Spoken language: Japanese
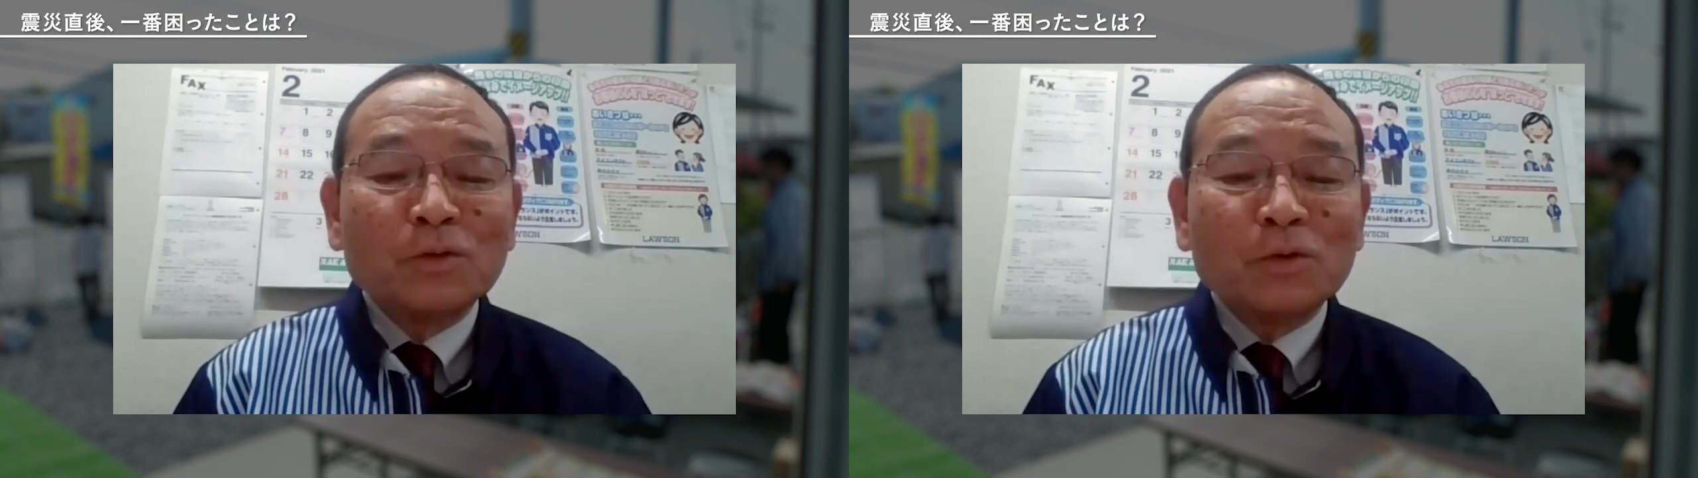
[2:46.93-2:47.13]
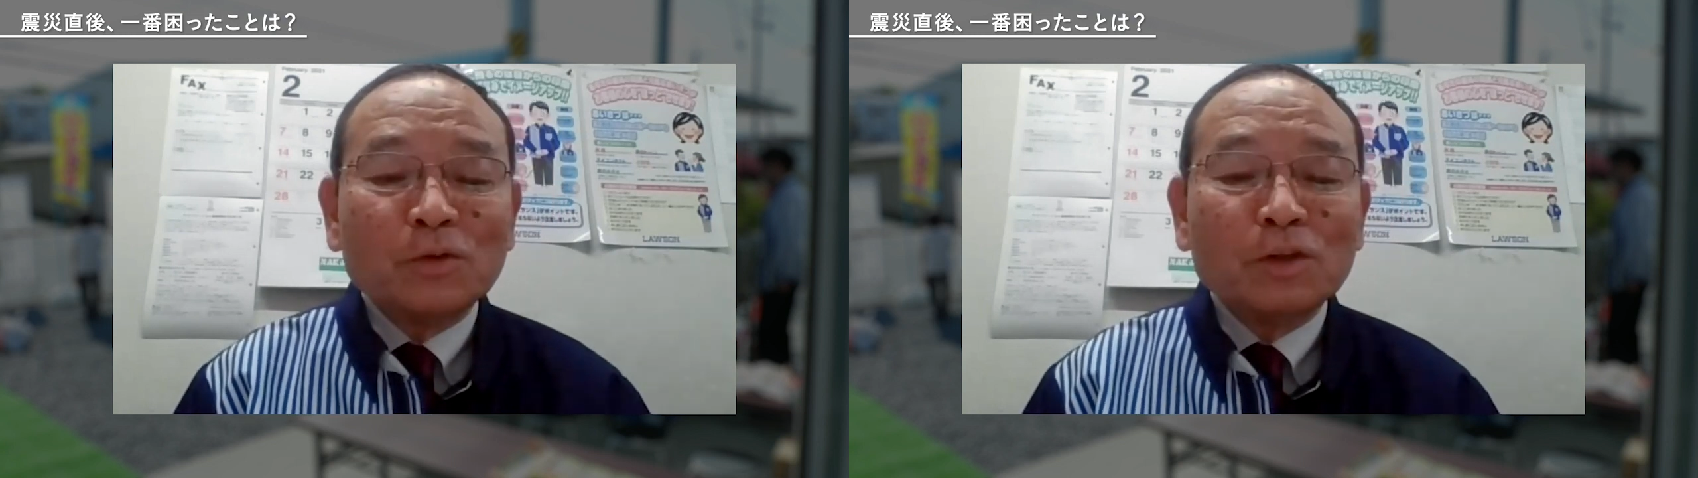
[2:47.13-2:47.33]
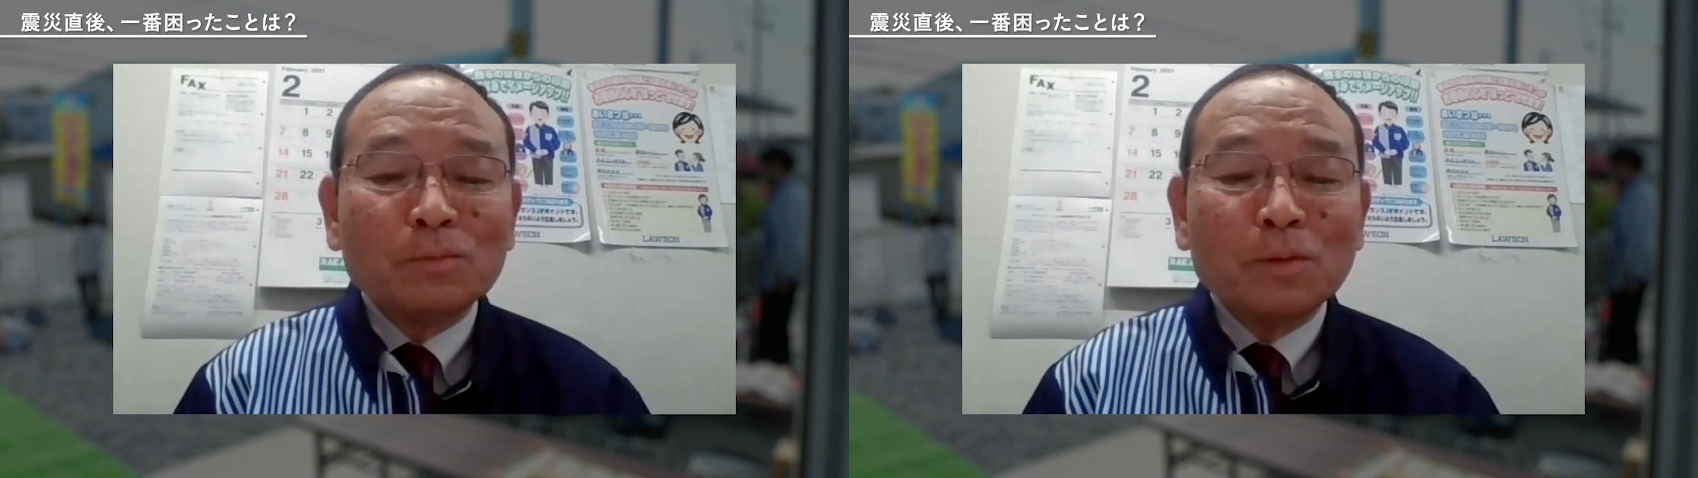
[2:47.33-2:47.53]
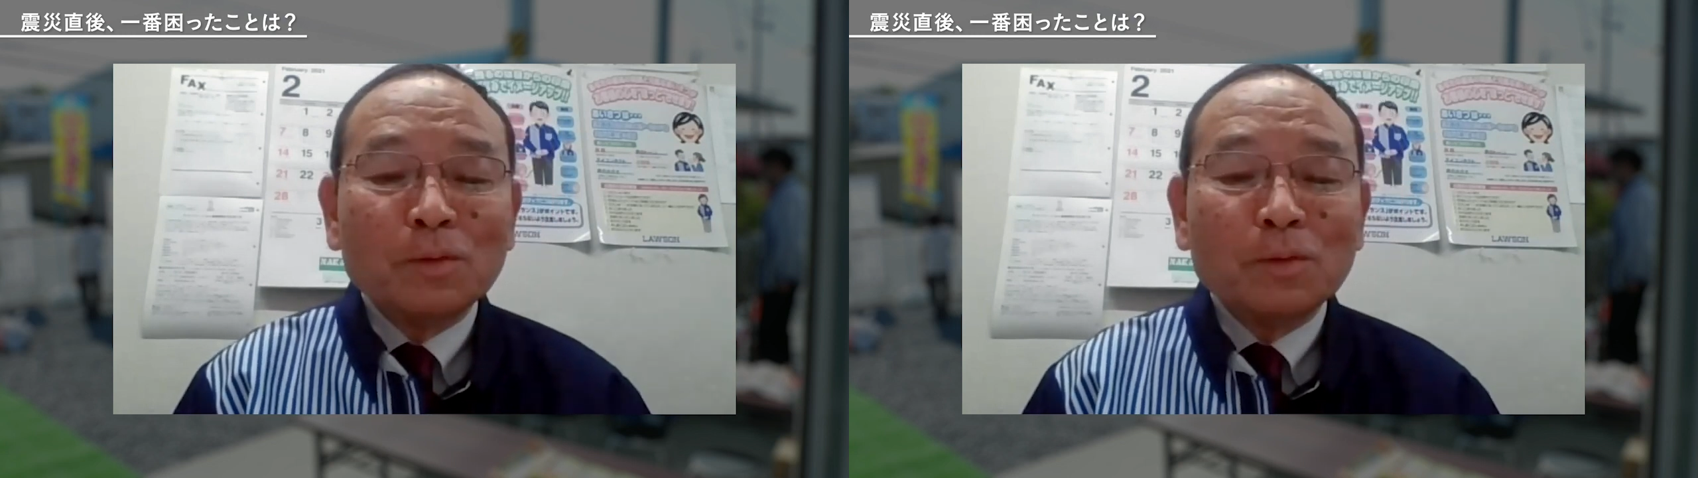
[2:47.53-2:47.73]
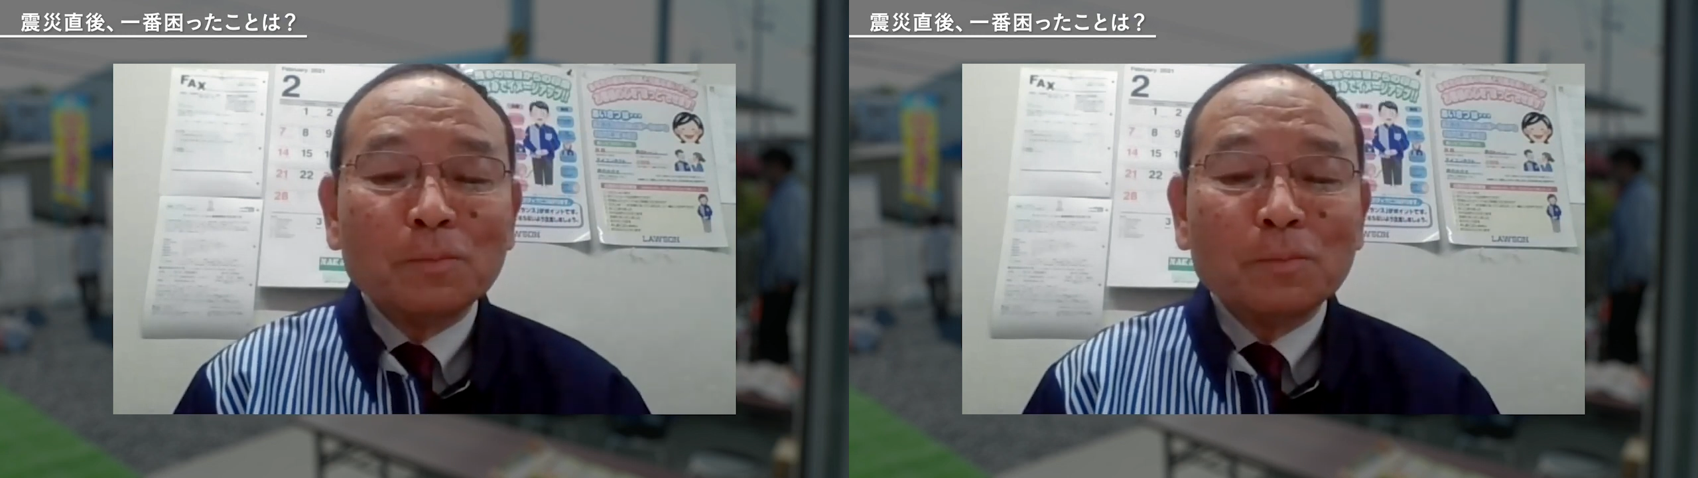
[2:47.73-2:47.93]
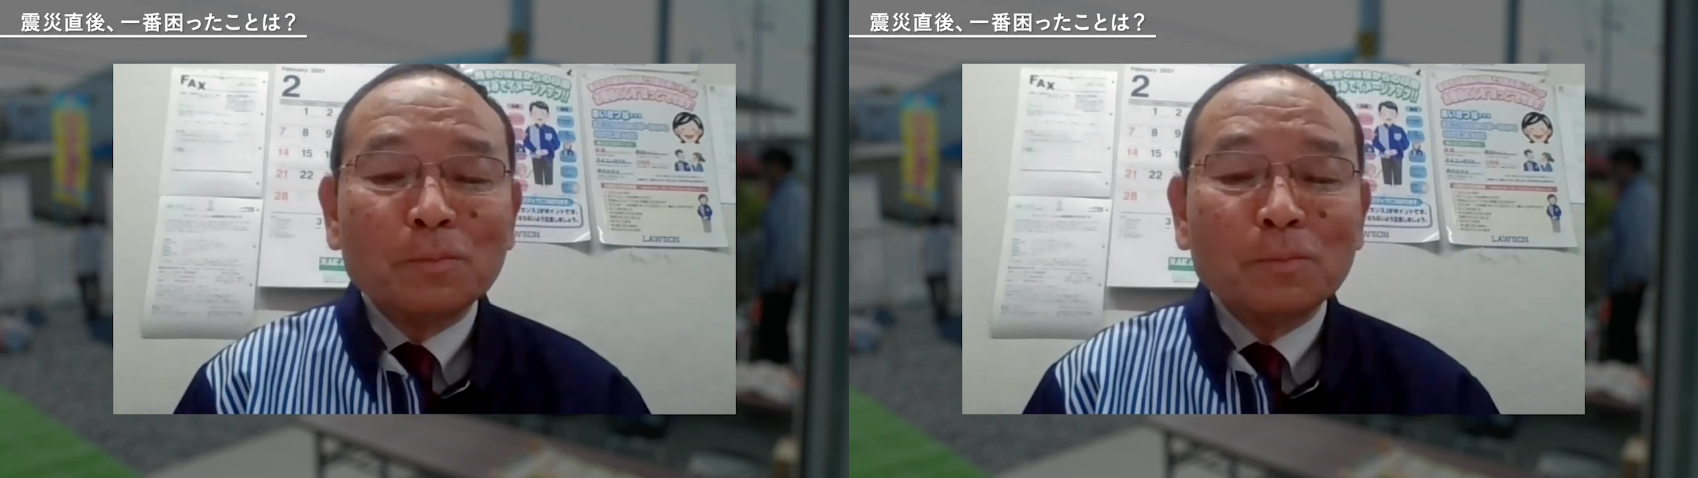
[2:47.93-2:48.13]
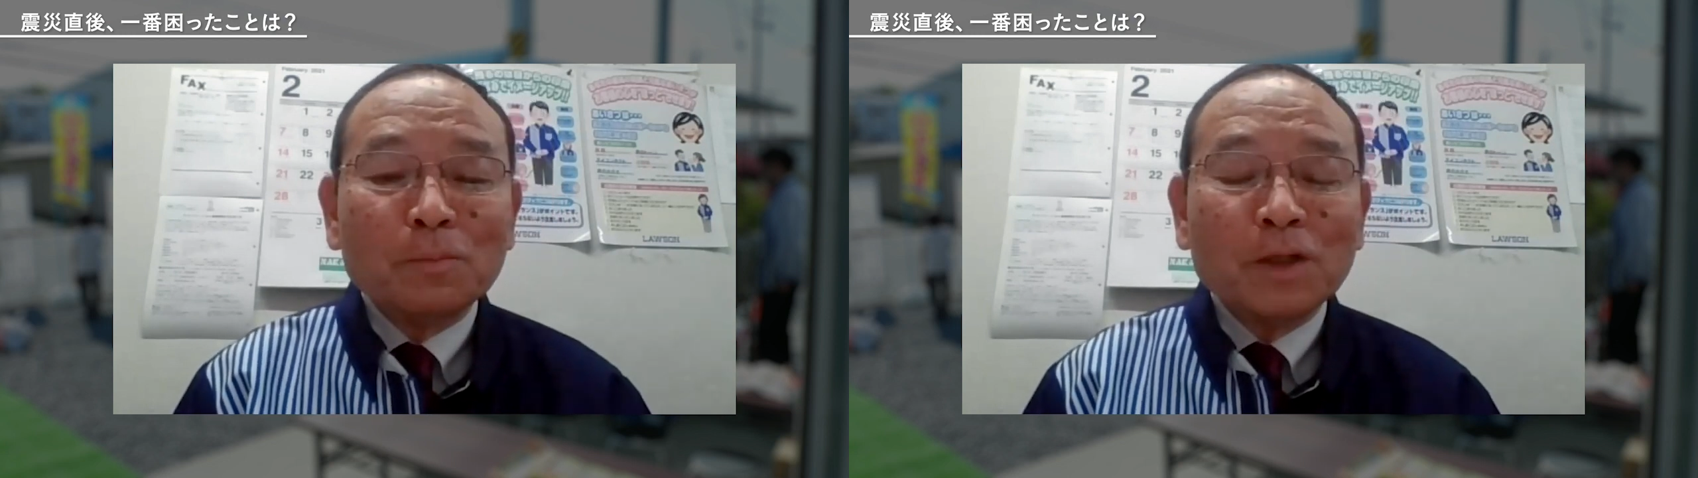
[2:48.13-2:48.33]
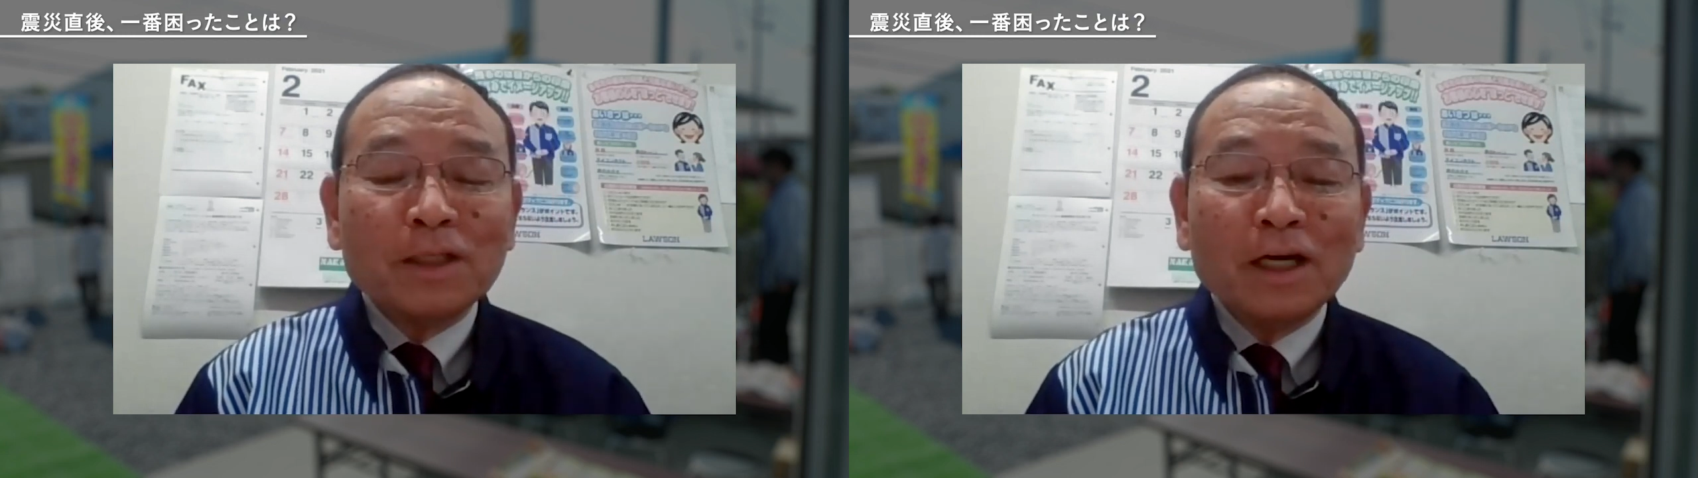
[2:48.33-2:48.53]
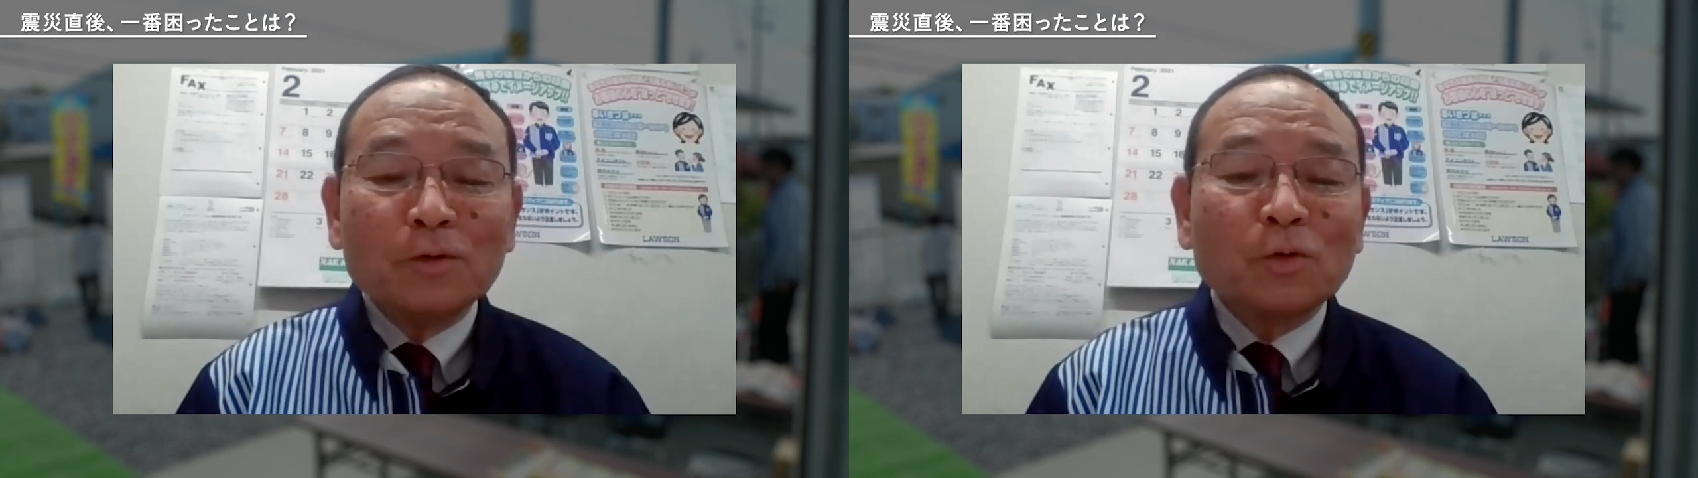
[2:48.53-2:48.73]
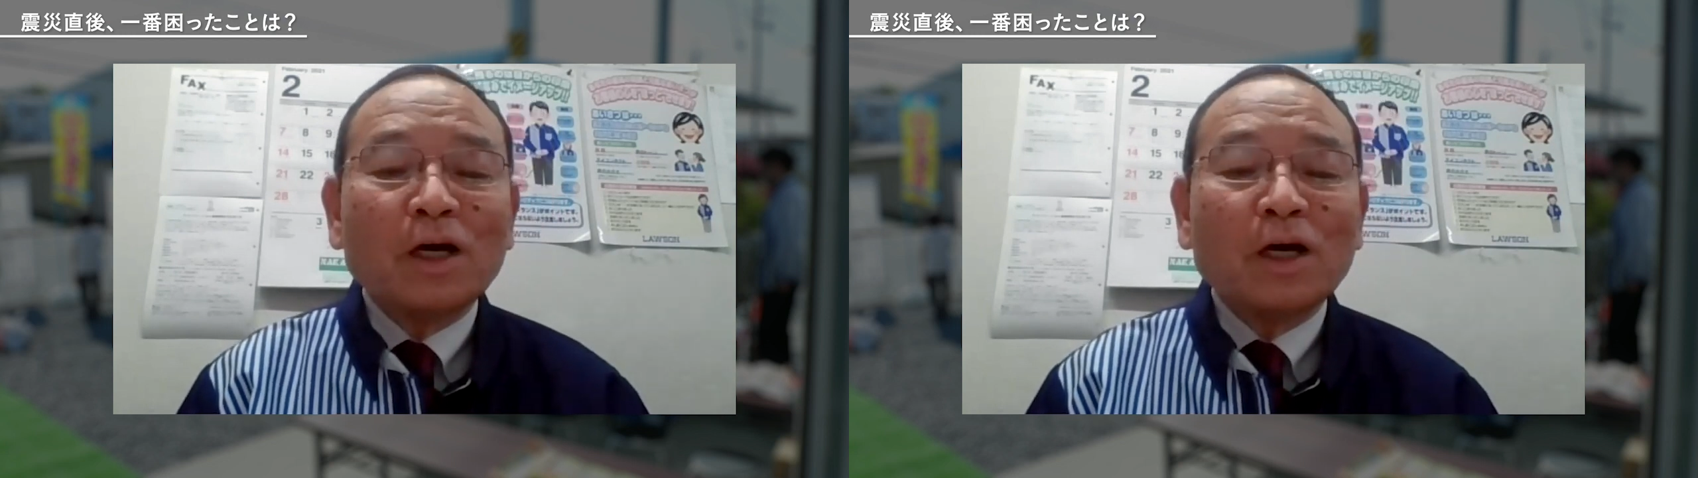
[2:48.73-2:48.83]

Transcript: そういう今までないことが